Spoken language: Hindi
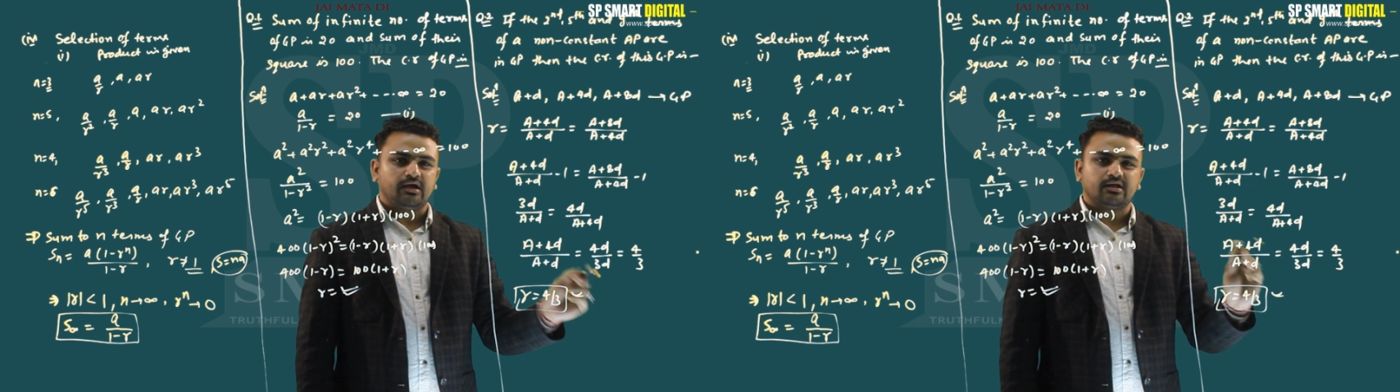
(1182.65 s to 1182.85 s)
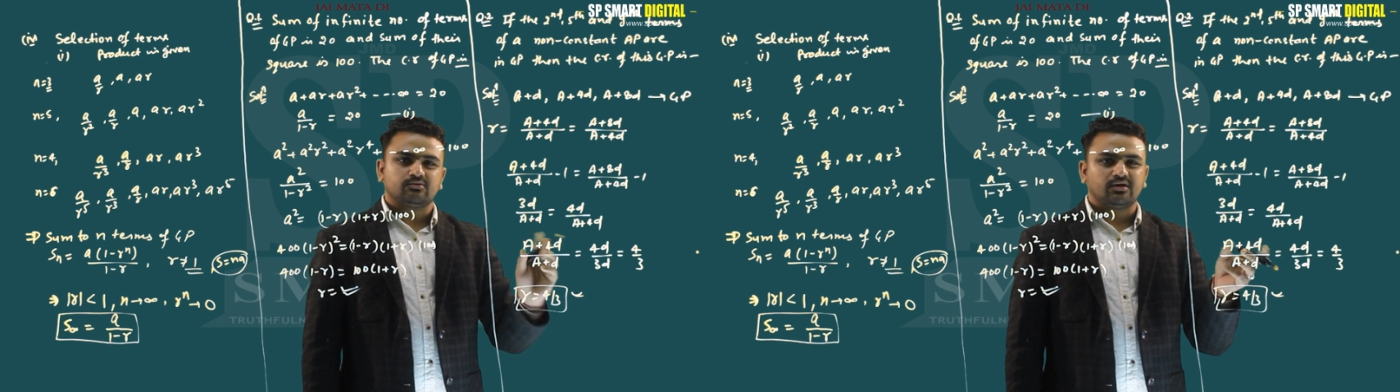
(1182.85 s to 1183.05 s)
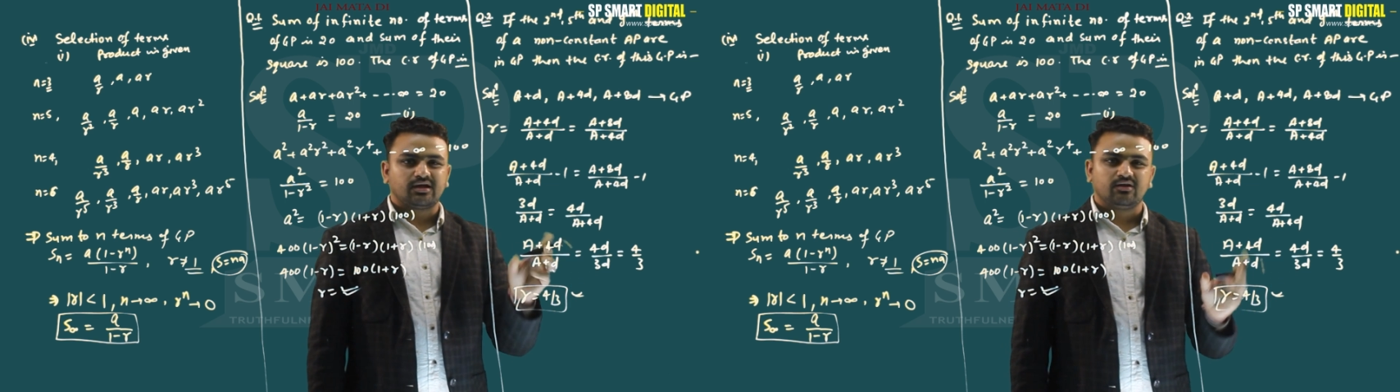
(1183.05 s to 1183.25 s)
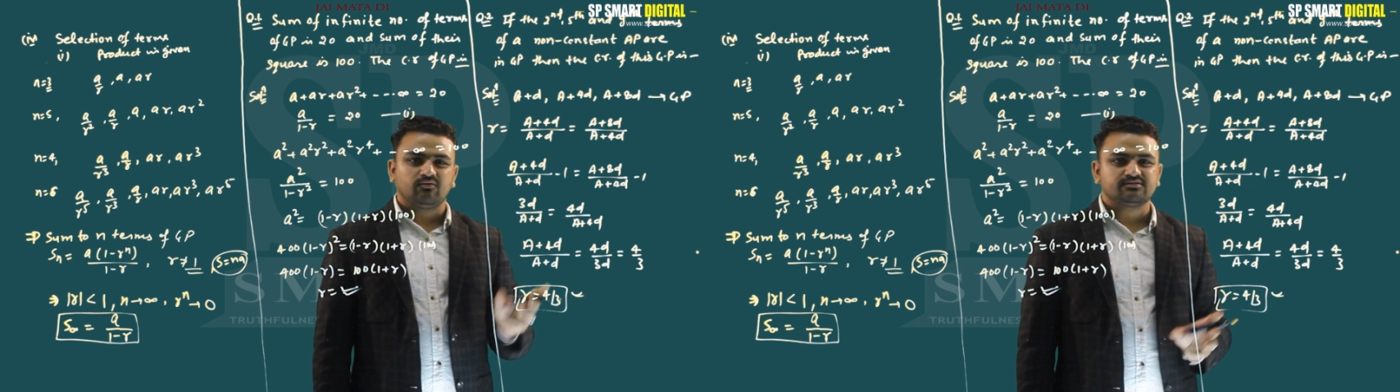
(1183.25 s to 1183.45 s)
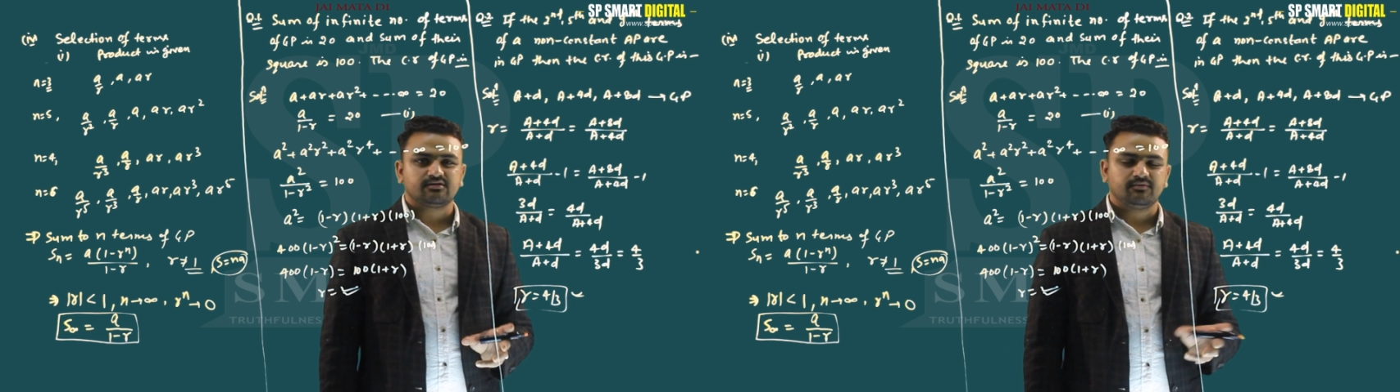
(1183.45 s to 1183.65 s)
है ना थोड़ा
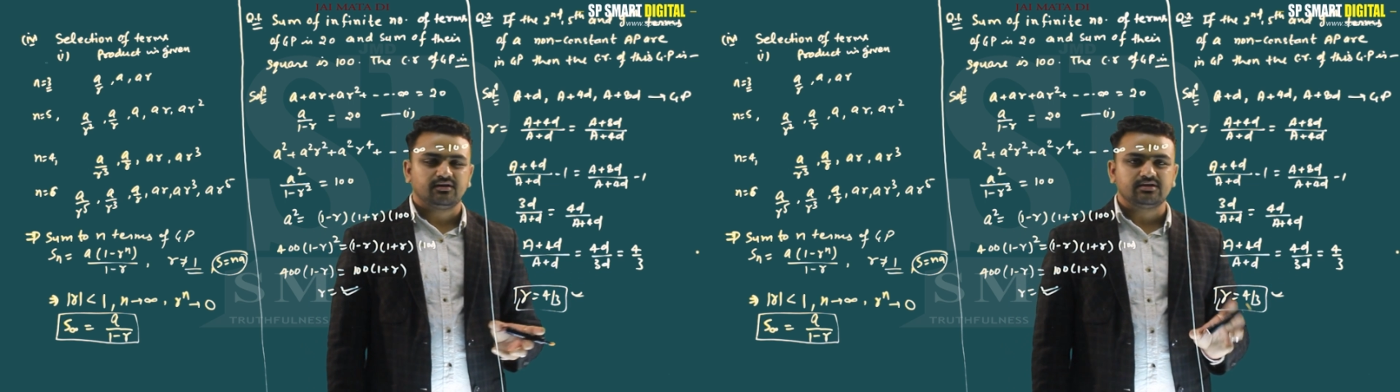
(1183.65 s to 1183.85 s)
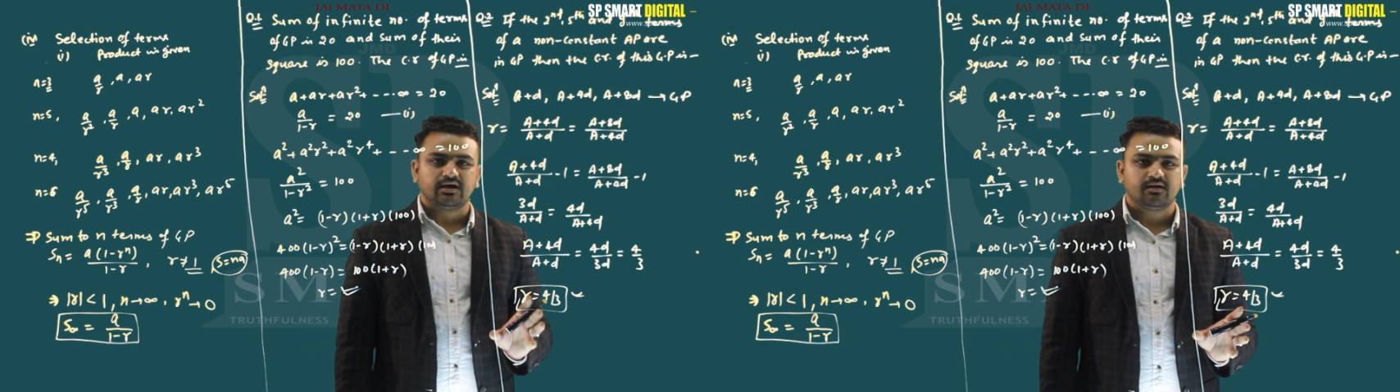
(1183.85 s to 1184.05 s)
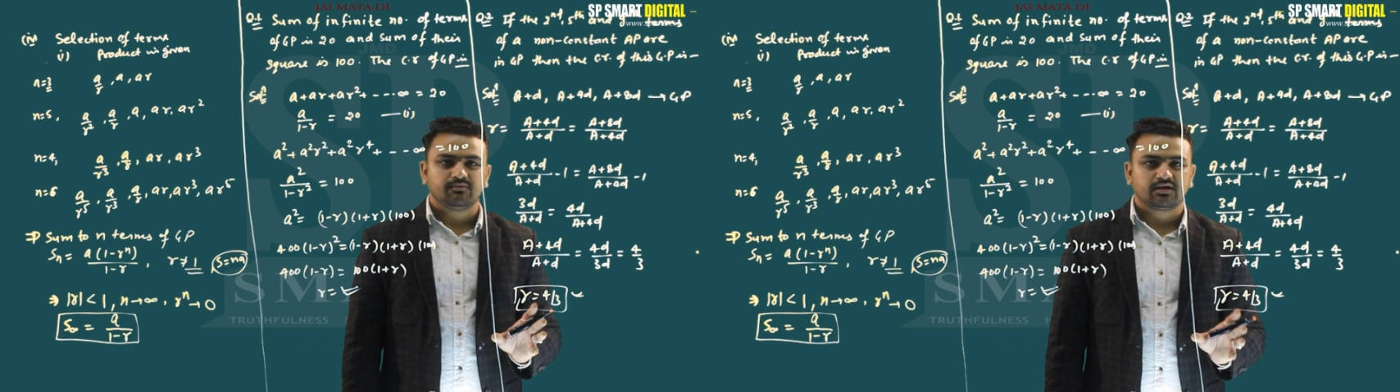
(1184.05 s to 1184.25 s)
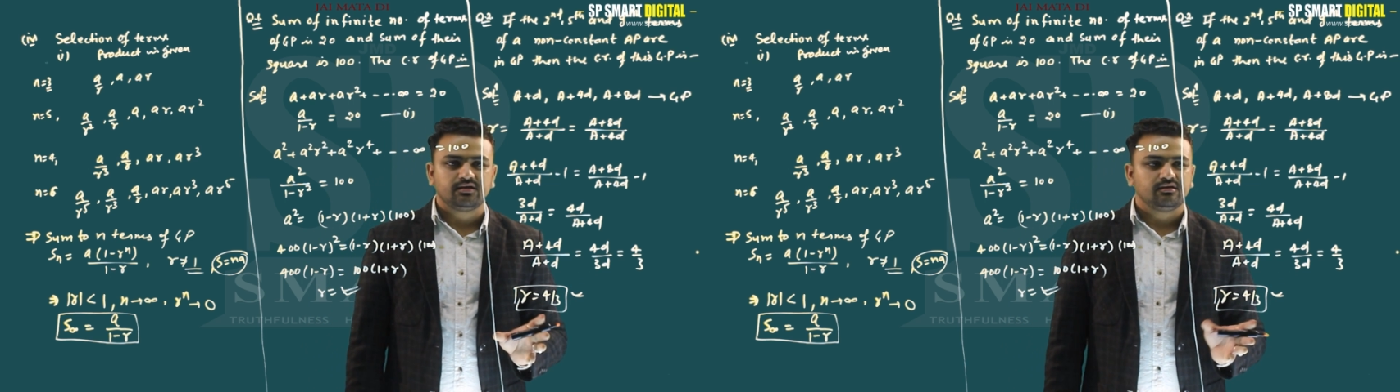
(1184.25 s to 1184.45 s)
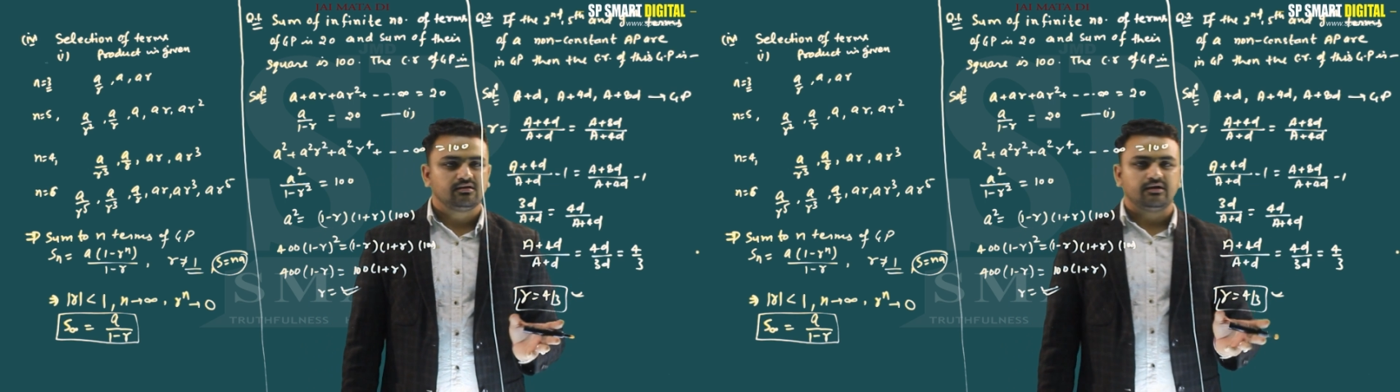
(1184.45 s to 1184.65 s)
कैलकुलेशन में जा रहा है
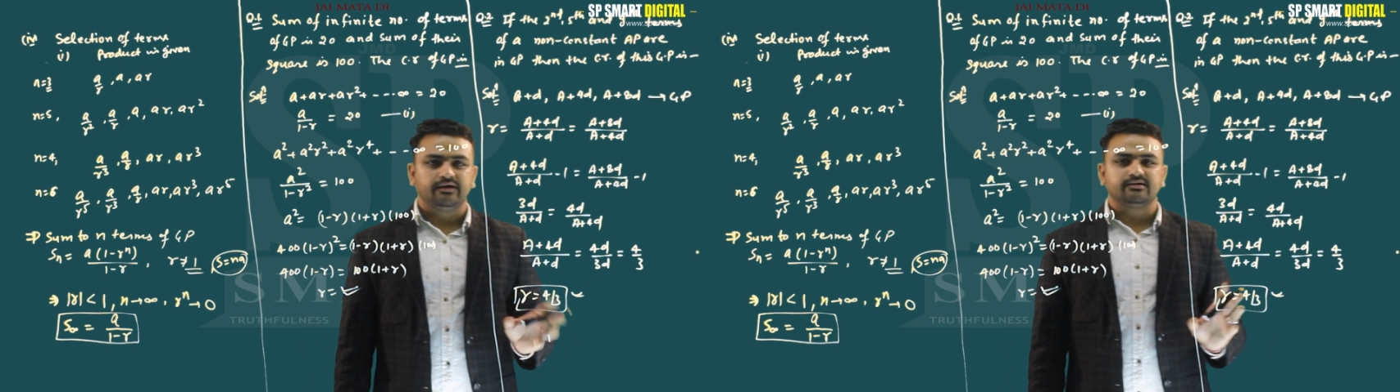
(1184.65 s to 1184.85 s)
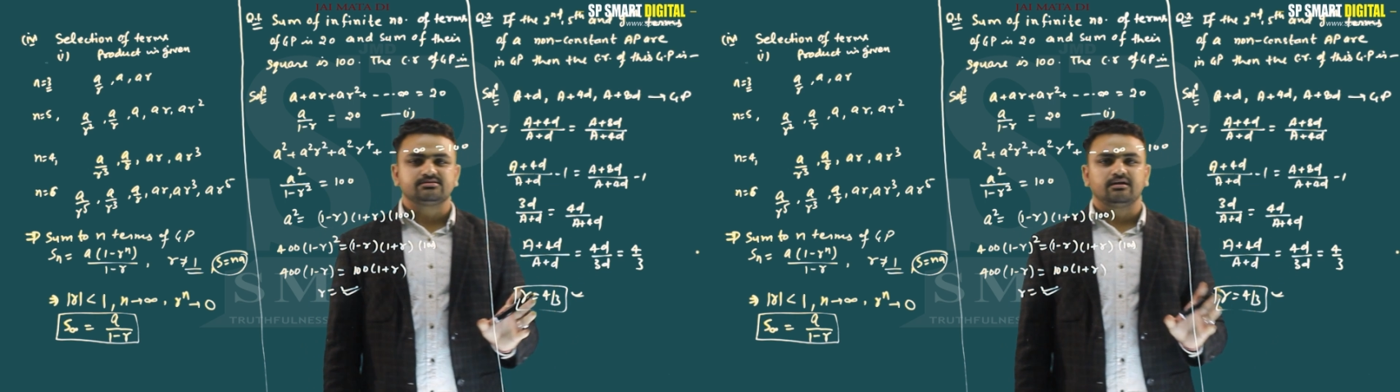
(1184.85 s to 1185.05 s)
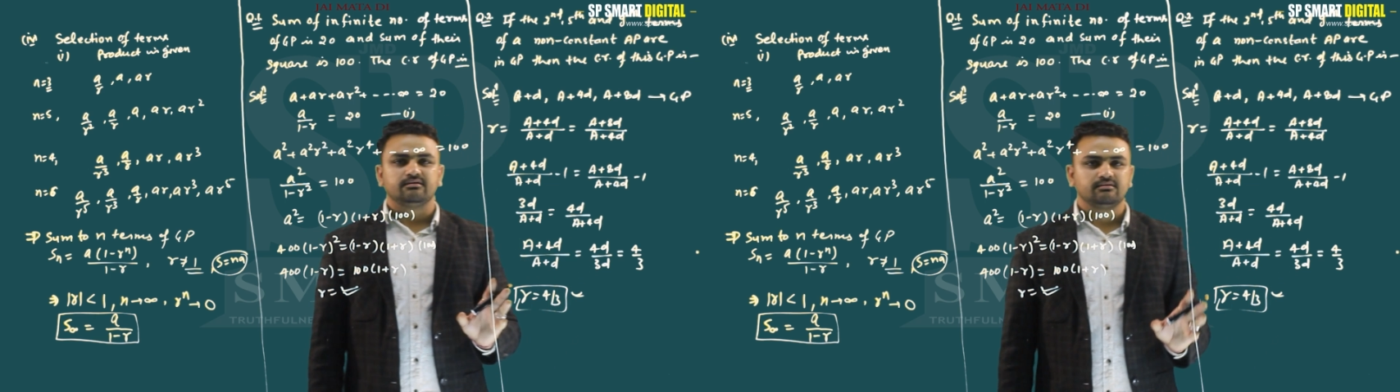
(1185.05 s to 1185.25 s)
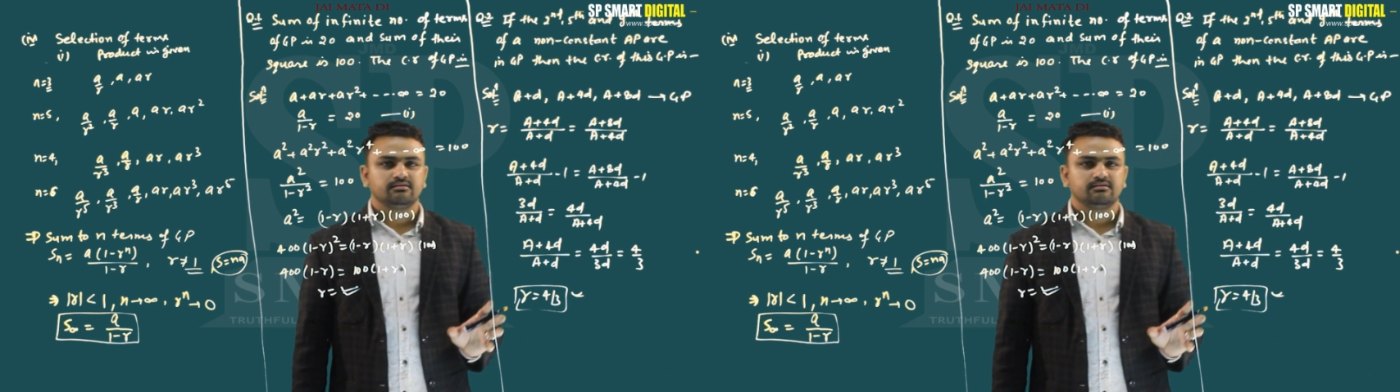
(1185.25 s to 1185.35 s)
बाकी है आसान